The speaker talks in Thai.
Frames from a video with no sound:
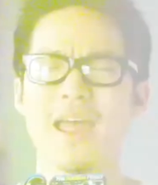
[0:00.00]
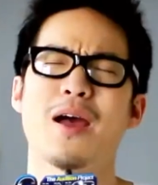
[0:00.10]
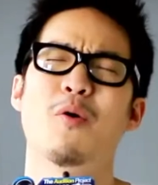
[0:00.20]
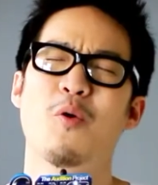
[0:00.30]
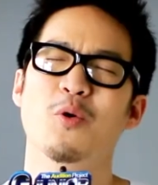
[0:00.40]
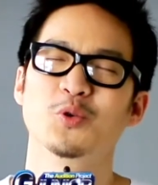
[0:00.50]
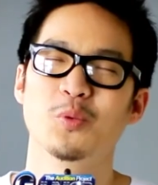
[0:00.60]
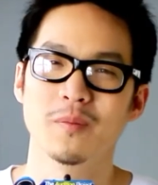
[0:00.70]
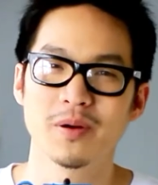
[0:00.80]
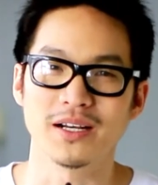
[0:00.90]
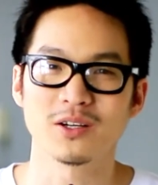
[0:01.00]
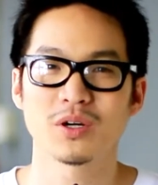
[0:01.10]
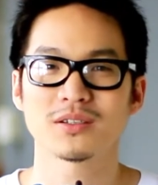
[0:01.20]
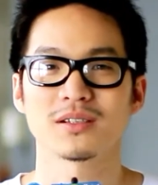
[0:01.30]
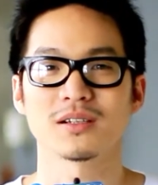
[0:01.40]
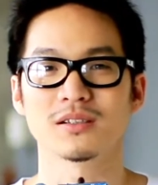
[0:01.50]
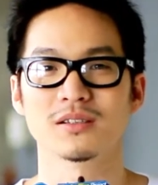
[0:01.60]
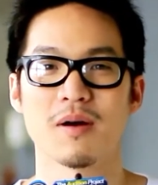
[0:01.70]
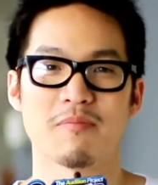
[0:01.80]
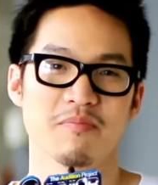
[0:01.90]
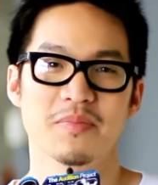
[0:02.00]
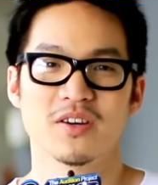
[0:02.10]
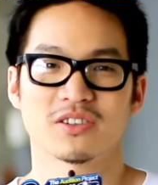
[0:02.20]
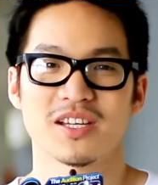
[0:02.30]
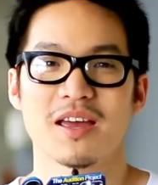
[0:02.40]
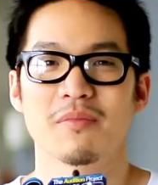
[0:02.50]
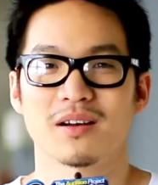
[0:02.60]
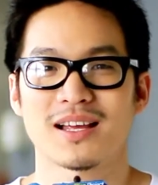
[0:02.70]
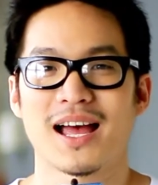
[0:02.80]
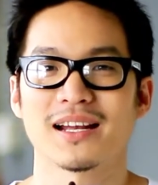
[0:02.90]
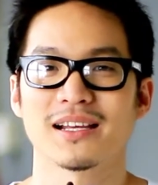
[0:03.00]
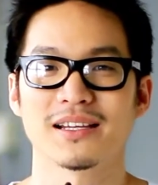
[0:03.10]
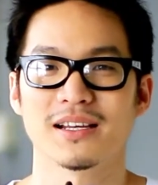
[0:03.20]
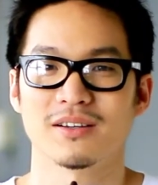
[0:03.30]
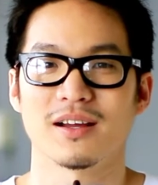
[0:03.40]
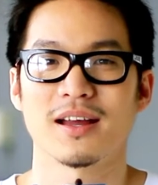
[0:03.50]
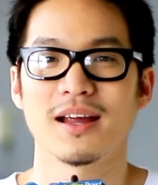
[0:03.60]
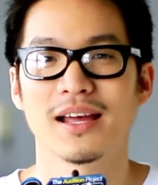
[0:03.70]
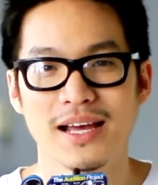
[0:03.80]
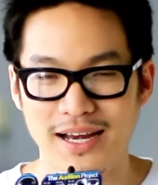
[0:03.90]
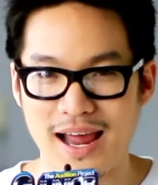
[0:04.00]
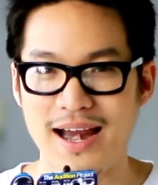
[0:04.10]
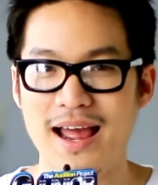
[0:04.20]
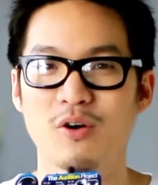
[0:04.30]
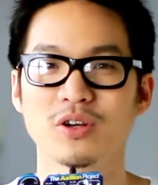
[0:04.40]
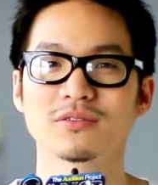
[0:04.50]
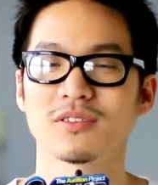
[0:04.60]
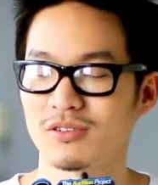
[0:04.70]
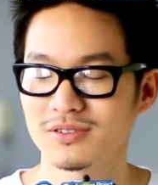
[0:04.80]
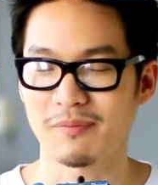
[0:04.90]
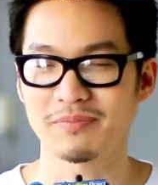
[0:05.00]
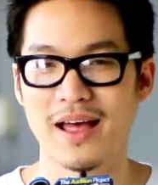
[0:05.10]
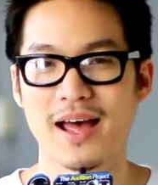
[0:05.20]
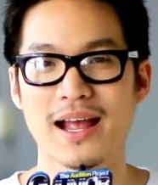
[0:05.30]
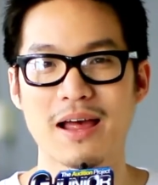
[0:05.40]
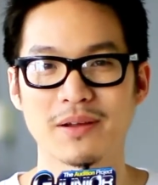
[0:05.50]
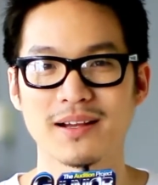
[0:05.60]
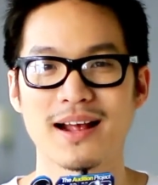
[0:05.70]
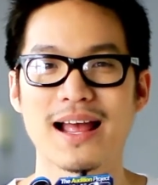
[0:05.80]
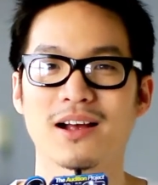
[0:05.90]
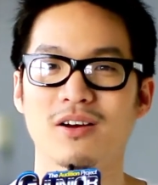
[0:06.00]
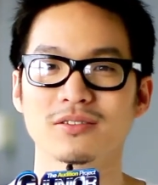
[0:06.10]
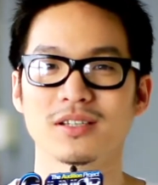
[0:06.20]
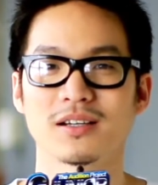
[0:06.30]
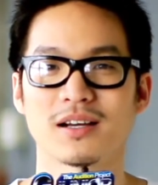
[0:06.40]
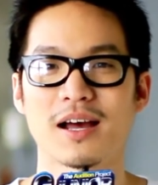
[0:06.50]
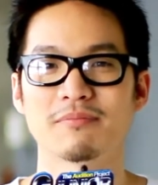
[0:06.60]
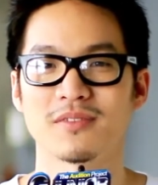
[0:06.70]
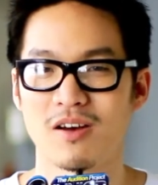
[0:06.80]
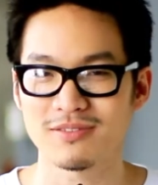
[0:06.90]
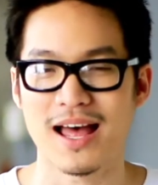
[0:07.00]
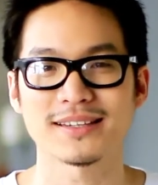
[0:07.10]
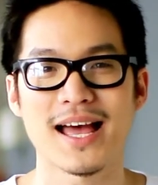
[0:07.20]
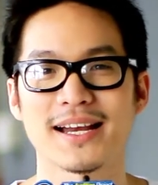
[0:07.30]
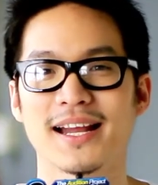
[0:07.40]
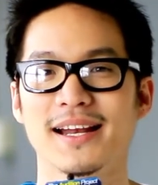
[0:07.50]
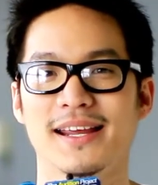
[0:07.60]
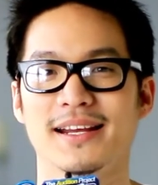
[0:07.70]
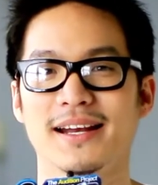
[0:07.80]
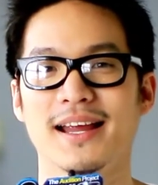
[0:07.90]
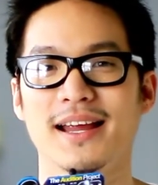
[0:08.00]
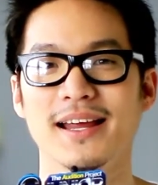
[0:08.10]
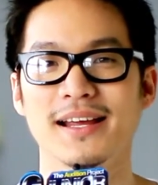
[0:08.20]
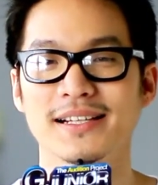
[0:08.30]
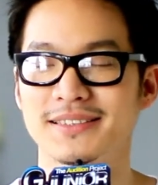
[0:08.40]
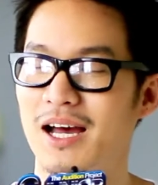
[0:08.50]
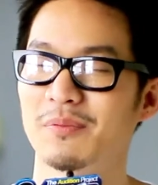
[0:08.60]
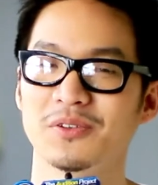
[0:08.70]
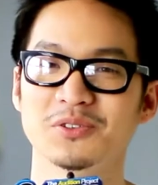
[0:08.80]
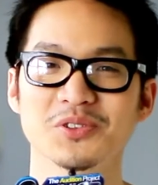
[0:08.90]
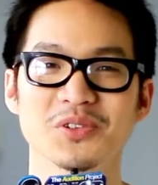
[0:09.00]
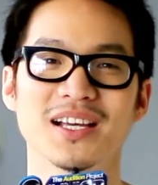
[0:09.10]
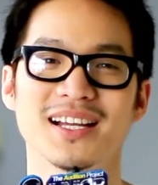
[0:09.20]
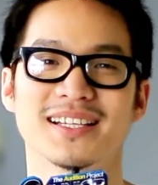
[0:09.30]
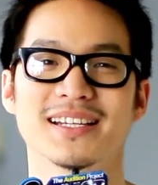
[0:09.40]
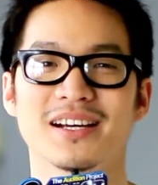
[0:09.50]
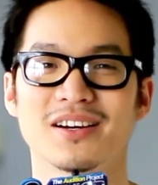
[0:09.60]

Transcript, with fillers: โอ้โห ดูเผินๆนึกว่าเธอคือแบบบียองเซ่เมืองไทยเลยทีเดียวนะฮะในอนาคตต้องจับตาการพัฒนาการของเธอครับ น้องตาตั้นนั่นเองนะฮะ สาวผิวสวยเลยทีเดียว